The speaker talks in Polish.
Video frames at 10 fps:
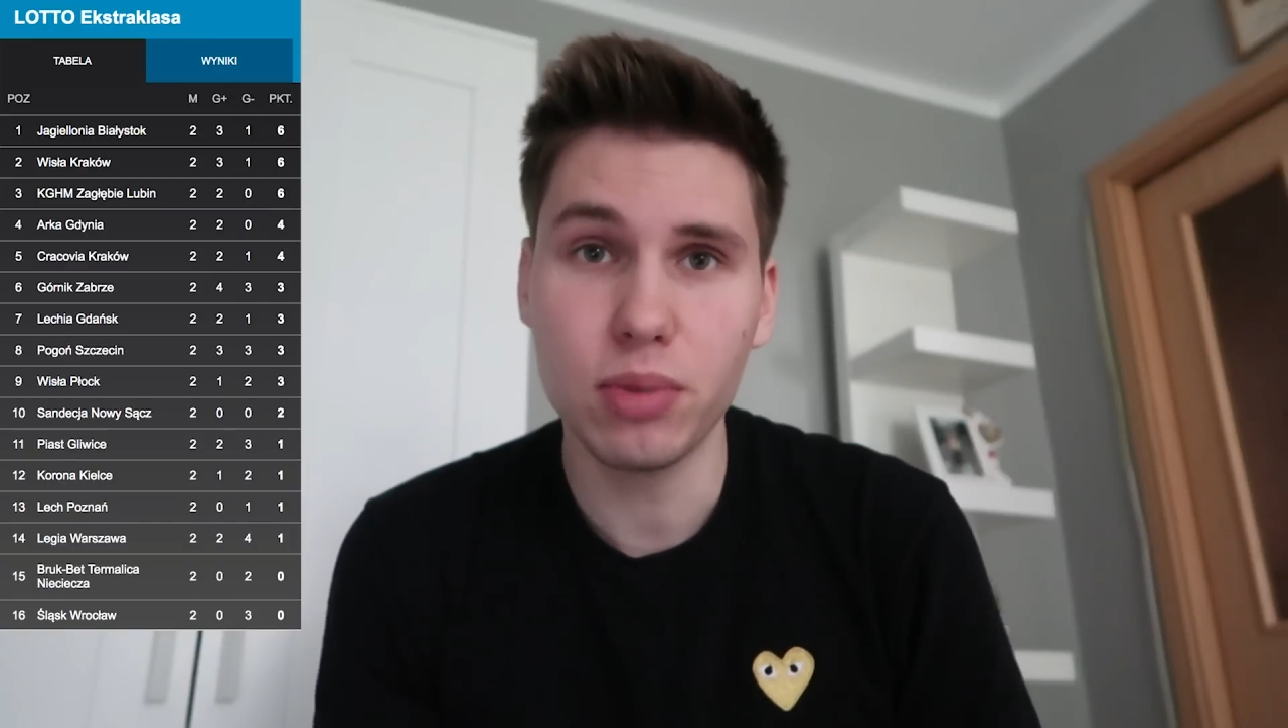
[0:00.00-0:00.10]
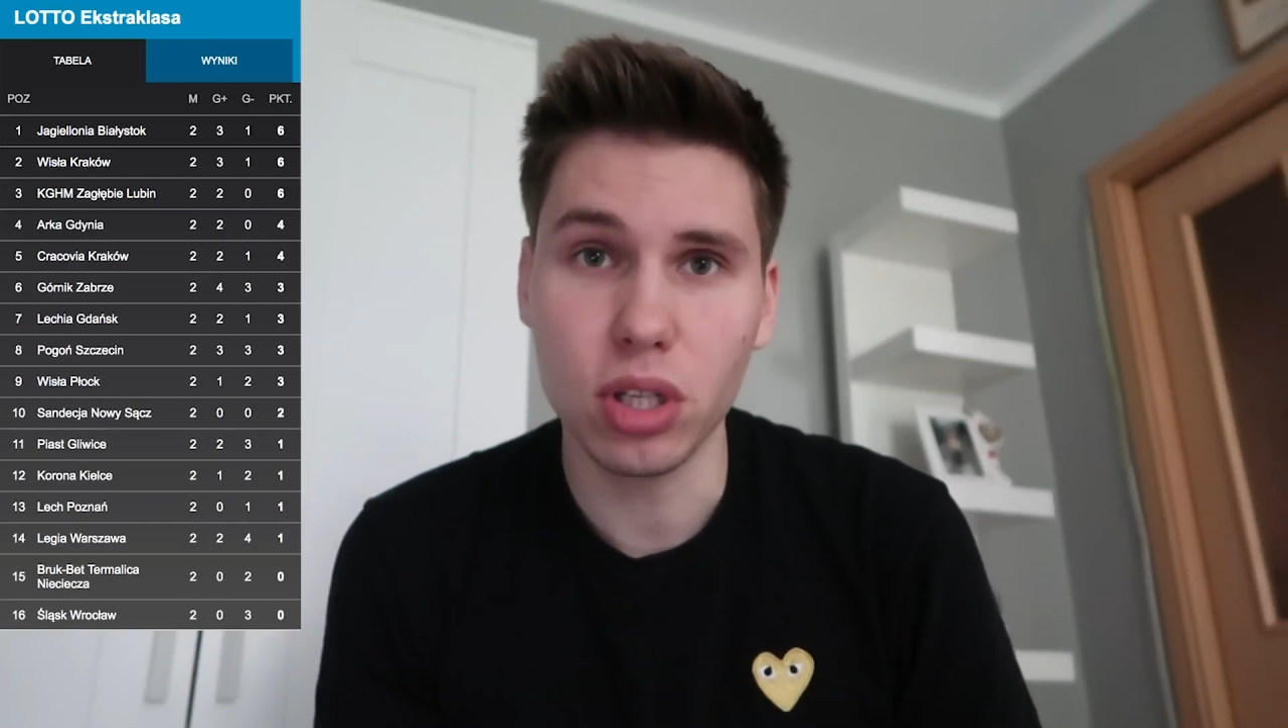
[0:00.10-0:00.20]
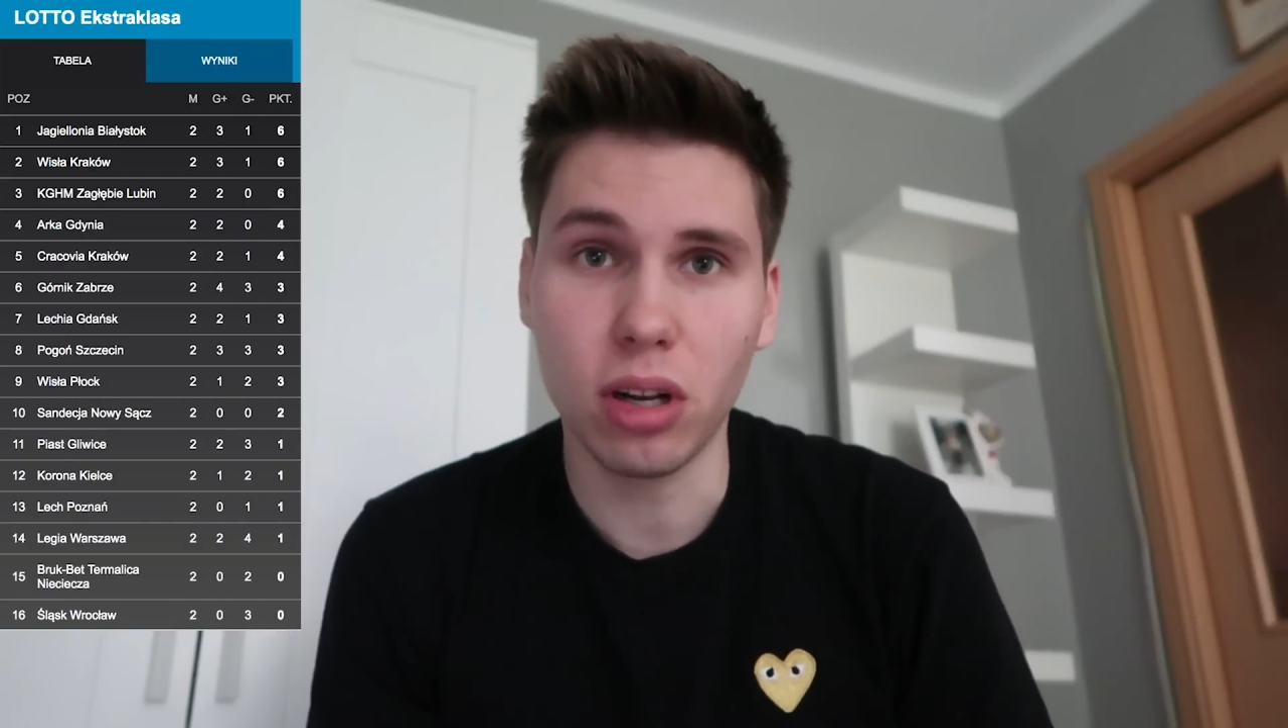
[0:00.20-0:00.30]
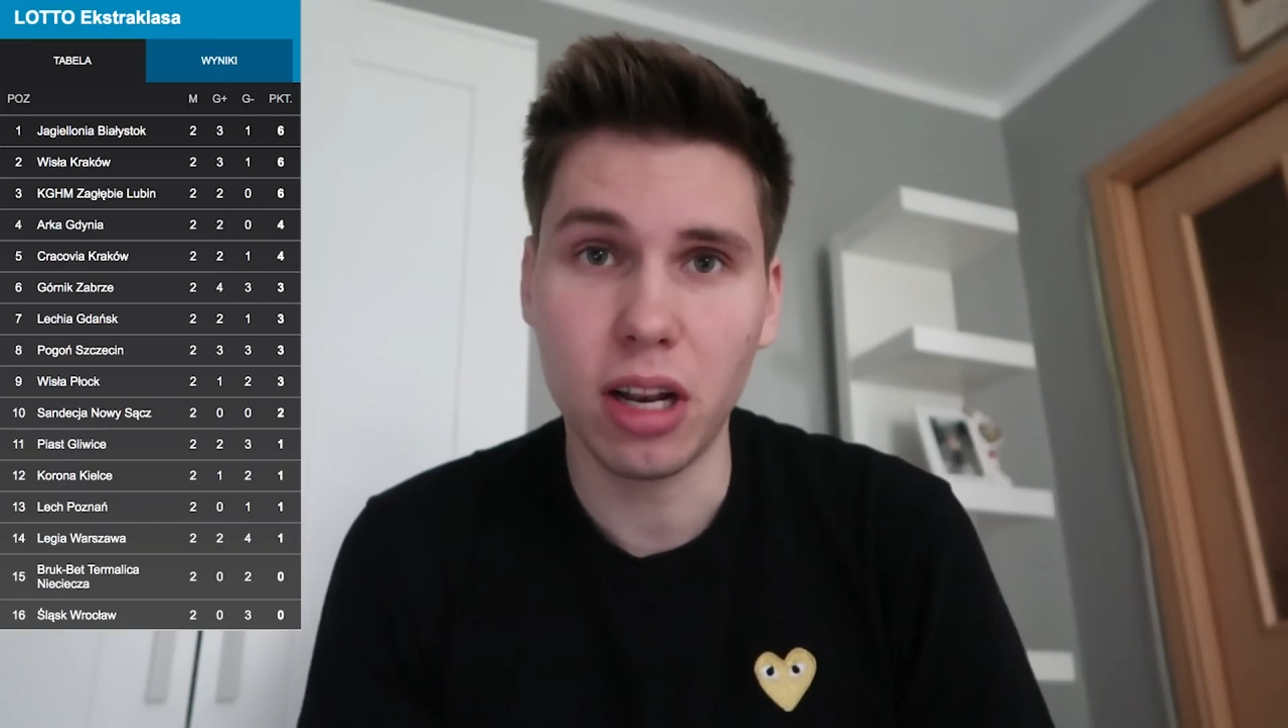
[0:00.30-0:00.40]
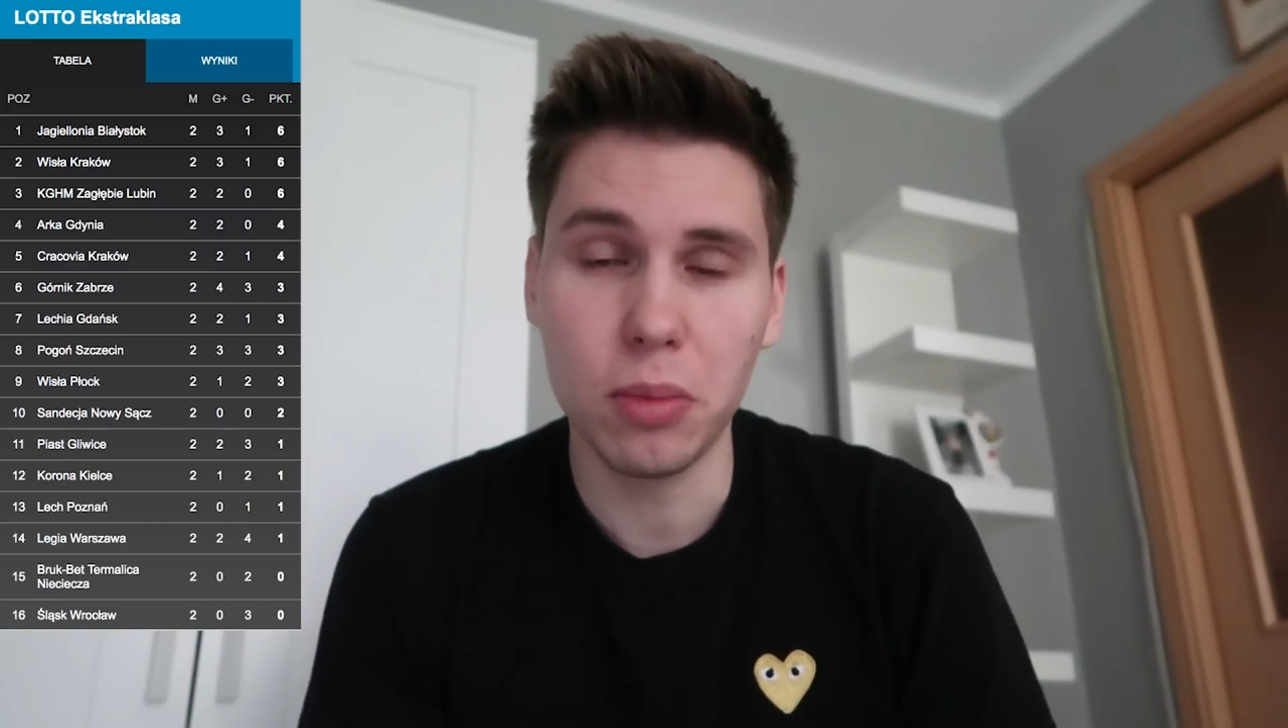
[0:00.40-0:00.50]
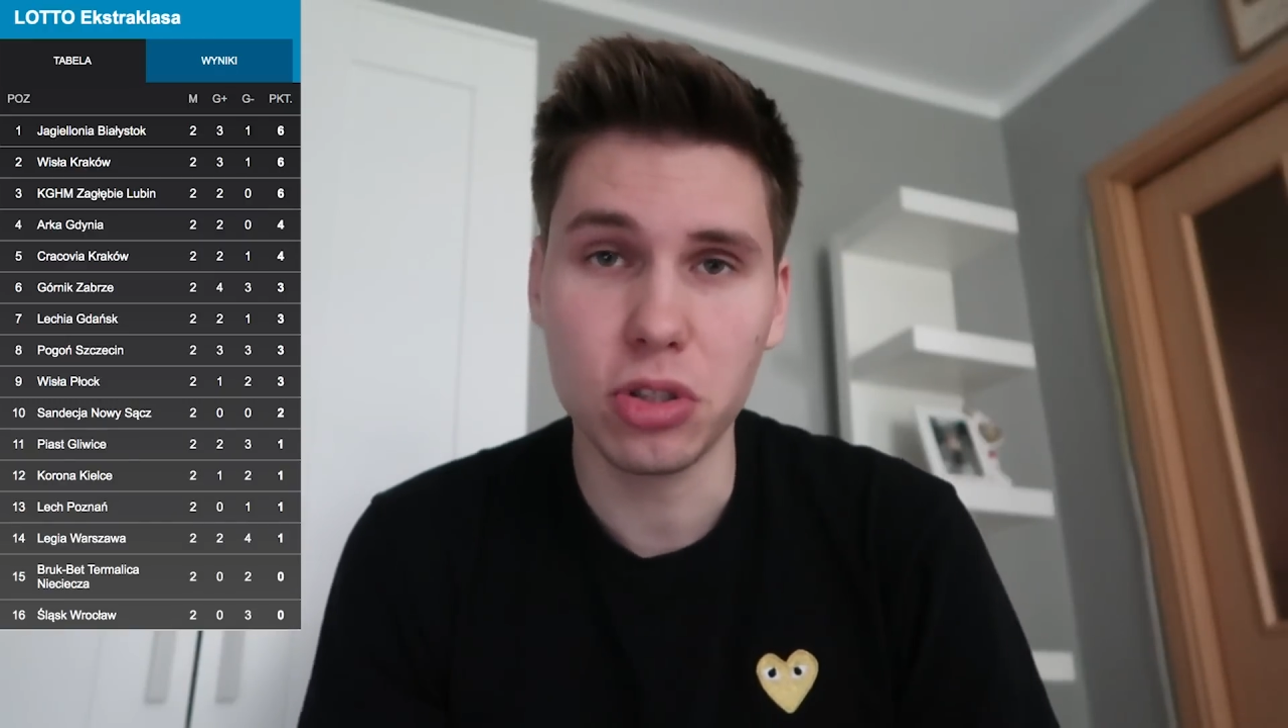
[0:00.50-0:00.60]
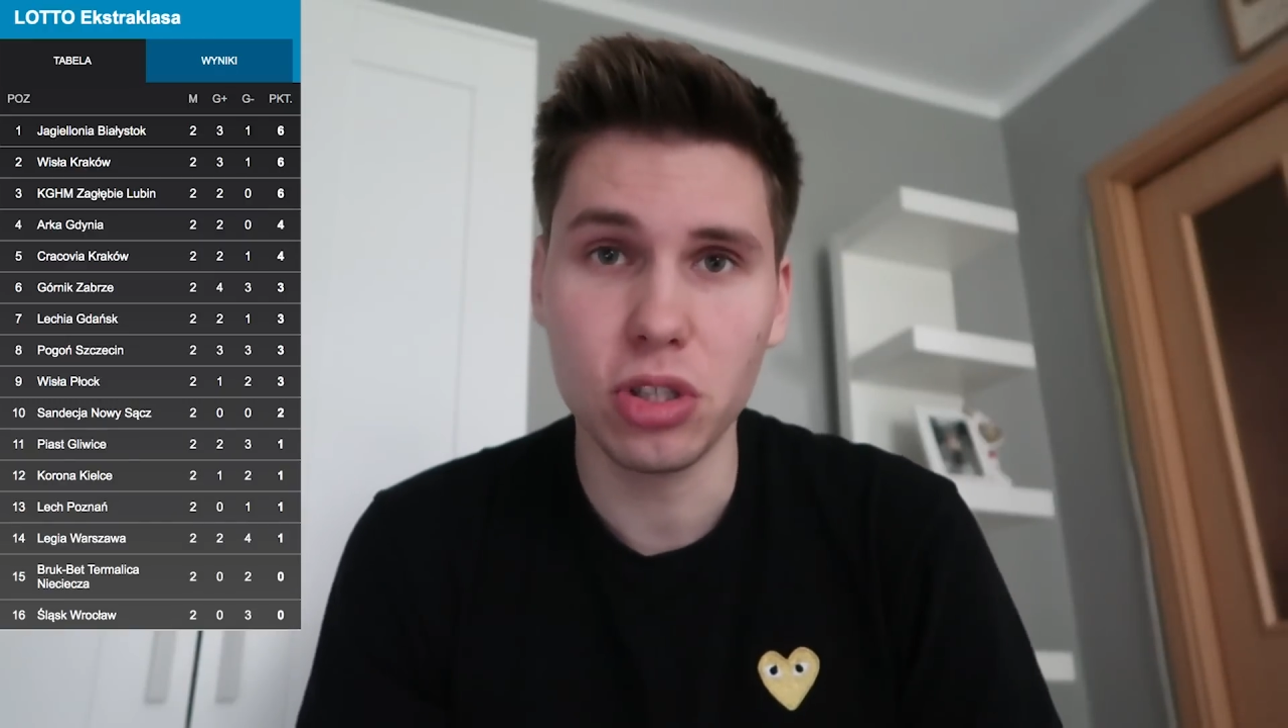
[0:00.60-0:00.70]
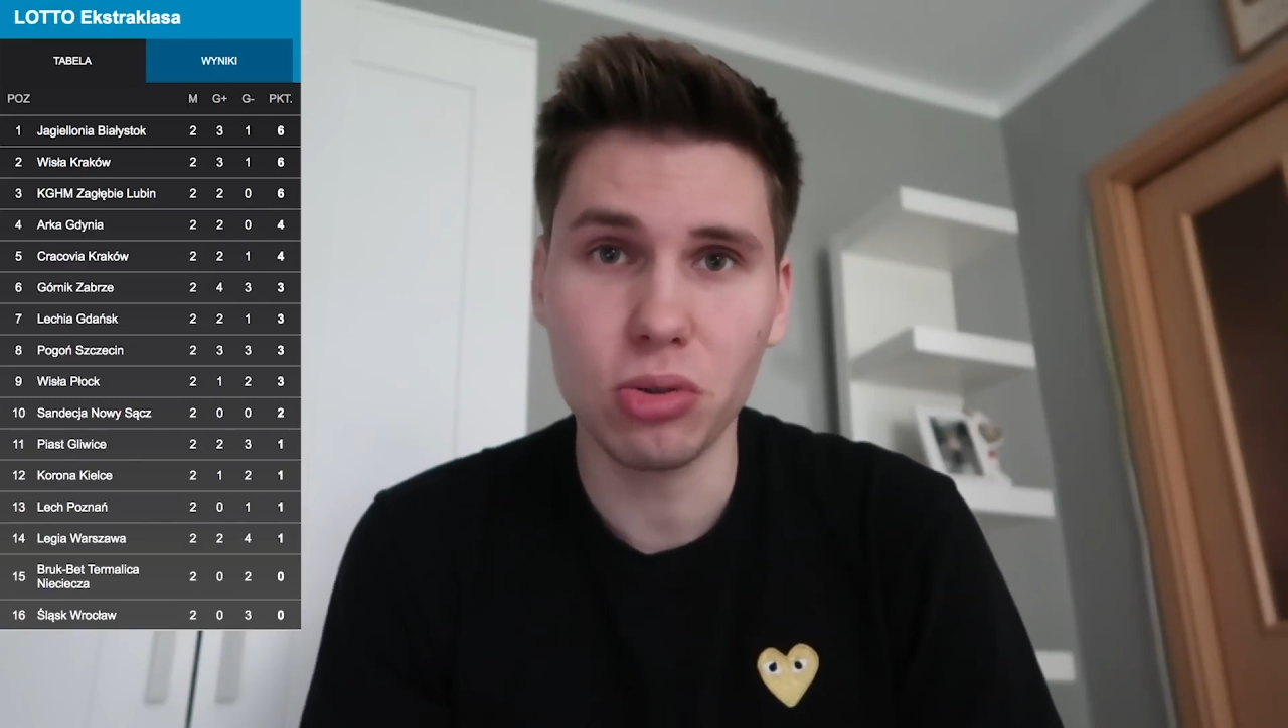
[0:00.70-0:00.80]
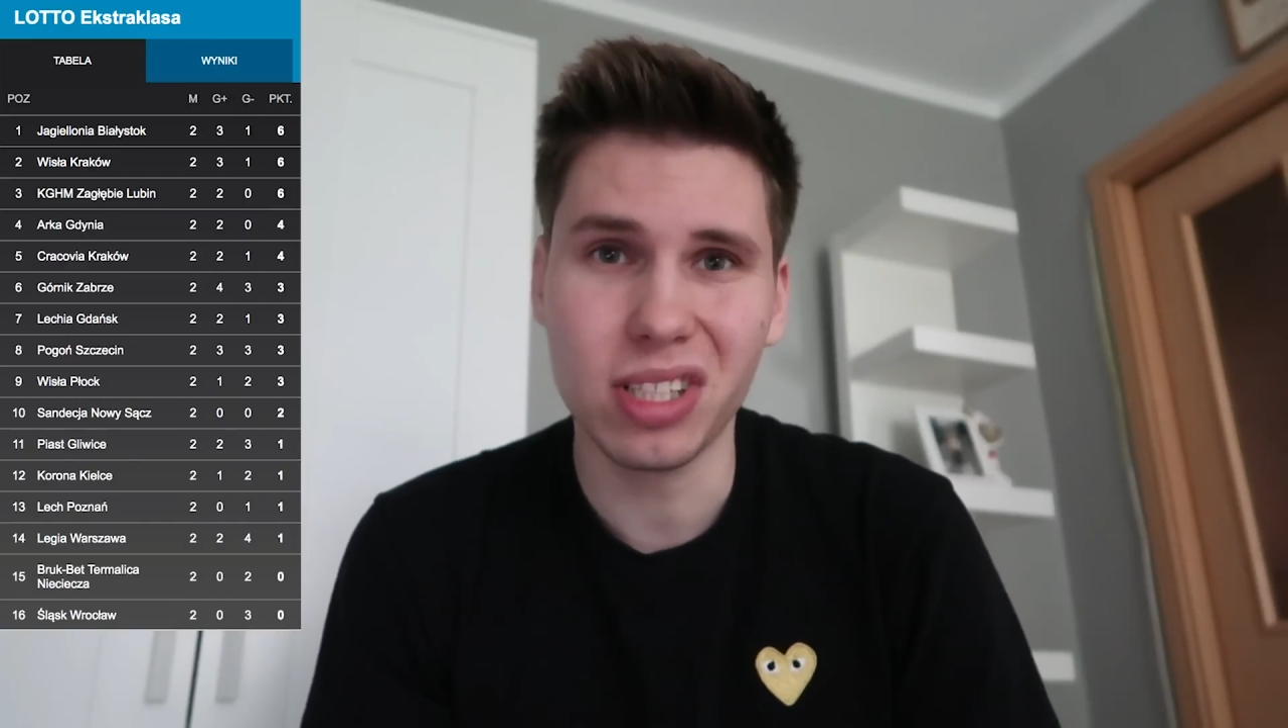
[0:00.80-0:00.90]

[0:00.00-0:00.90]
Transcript: przy kolejnym odcinku